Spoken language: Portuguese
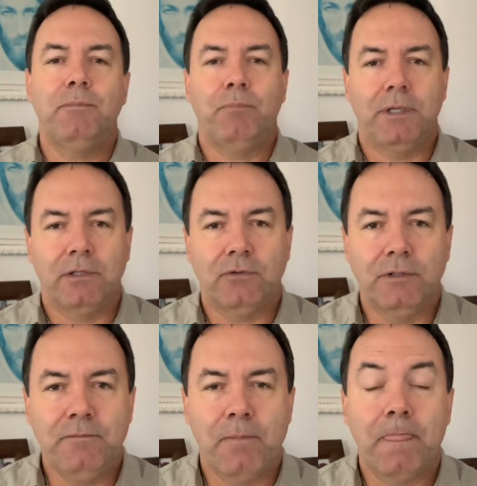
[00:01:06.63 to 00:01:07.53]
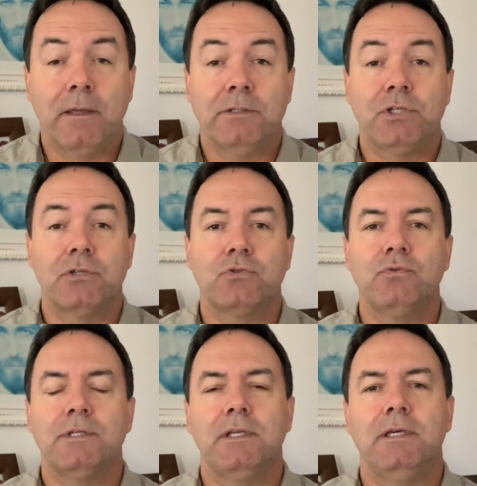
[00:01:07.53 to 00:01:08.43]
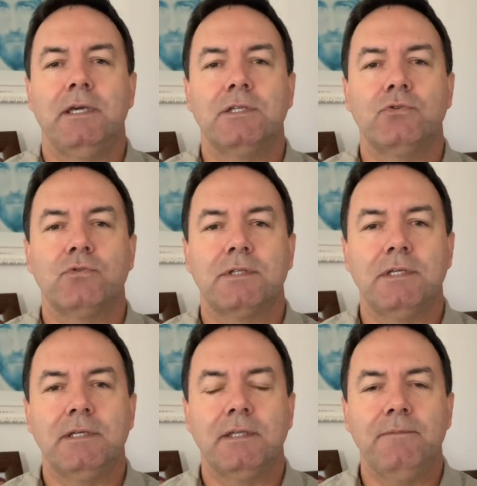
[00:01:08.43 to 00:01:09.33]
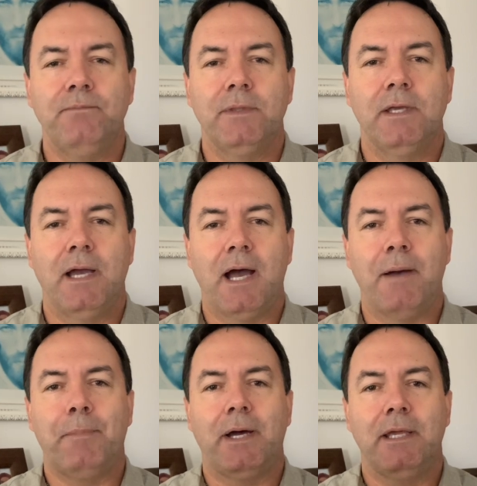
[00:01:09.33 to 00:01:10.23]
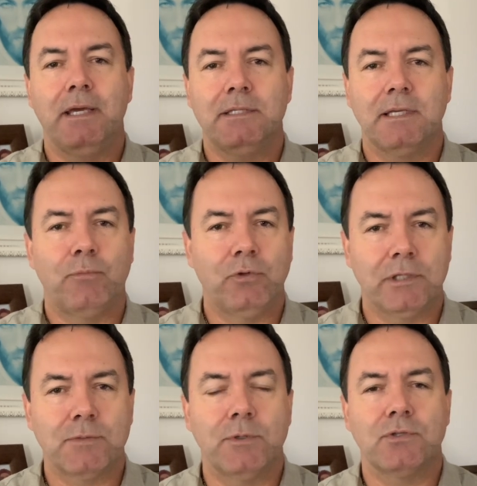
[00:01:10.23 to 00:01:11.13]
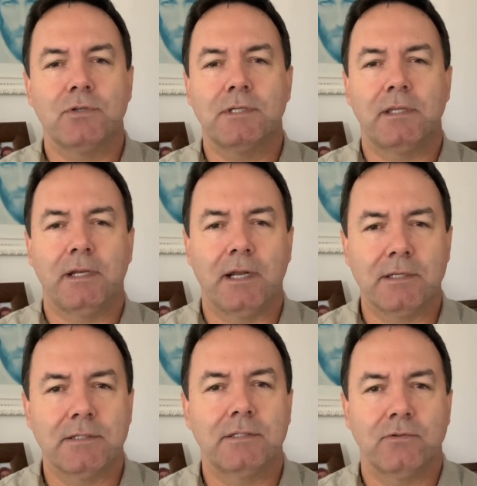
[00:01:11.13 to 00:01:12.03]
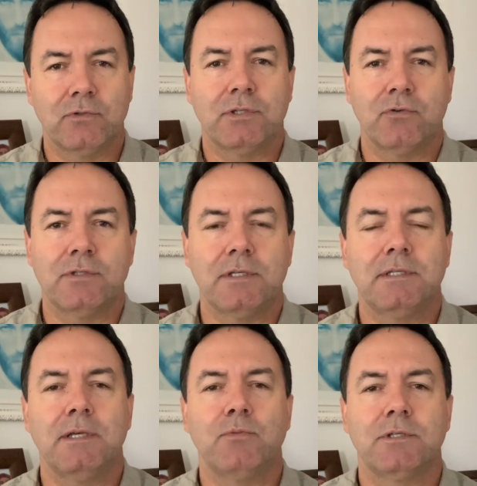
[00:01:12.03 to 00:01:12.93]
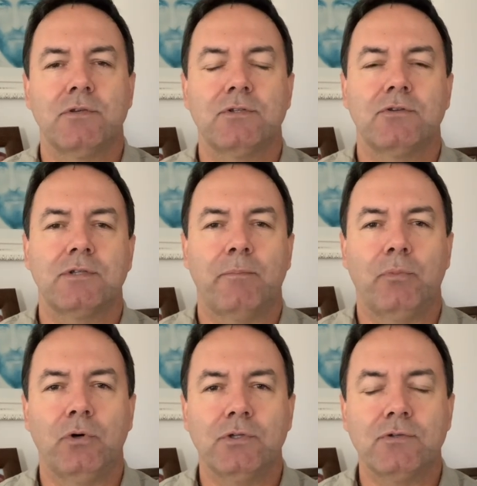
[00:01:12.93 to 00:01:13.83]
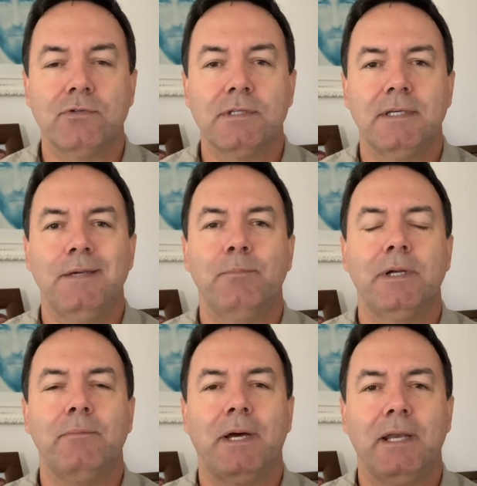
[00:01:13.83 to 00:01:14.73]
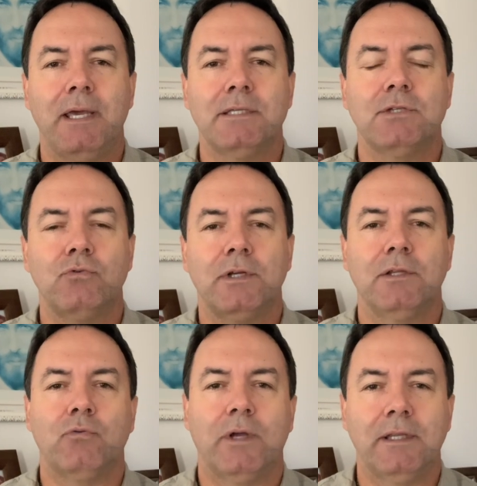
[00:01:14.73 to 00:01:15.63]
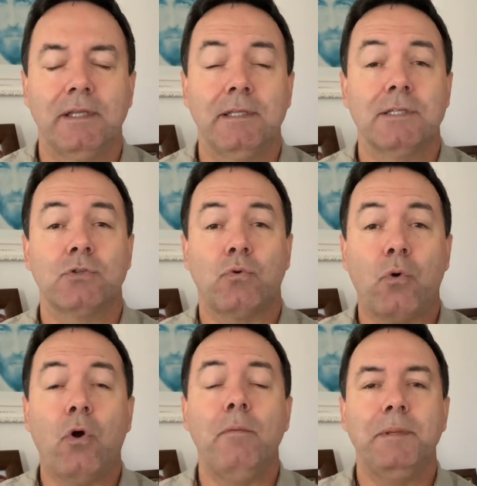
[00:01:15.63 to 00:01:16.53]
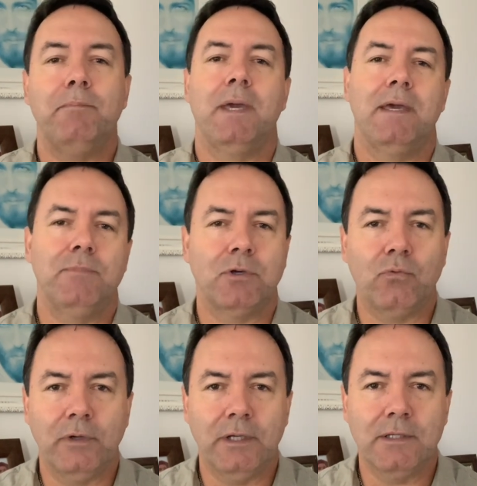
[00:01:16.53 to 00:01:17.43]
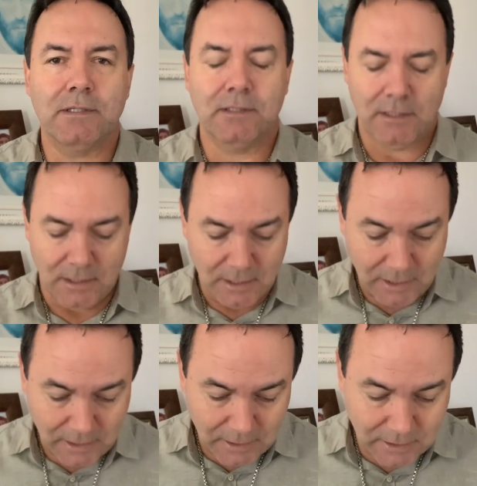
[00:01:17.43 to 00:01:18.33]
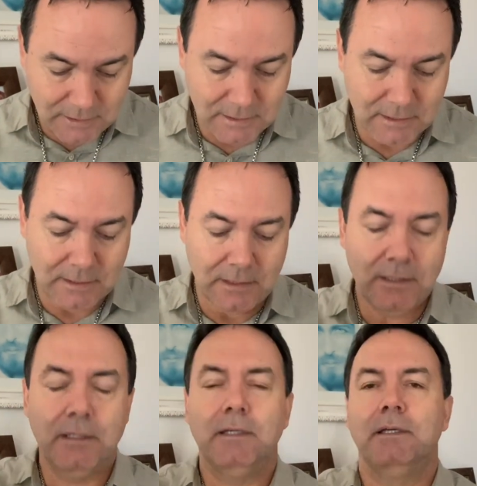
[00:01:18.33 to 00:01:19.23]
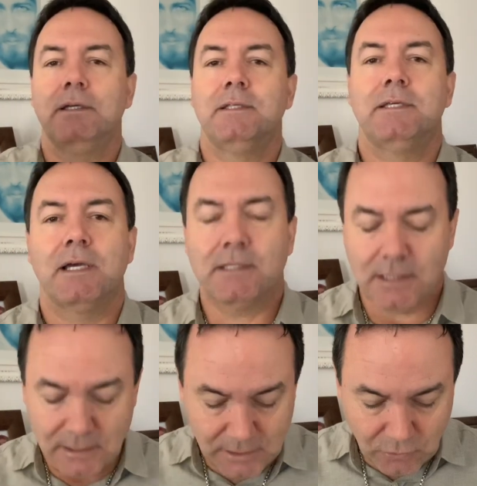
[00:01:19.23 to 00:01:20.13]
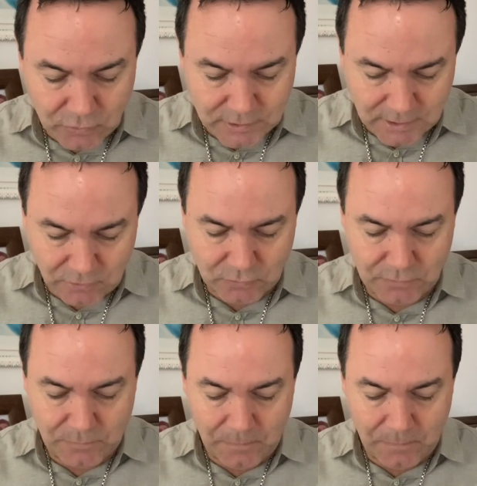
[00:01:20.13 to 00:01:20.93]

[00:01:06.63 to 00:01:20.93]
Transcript: Pedro, né? Jesus ele ressuscita, aparece a muitas pessoas, entre elas os seus discípulos e os seus apóstolos, e permanece durante 40 dias, come e bebe com eles antes de ascender aos céus.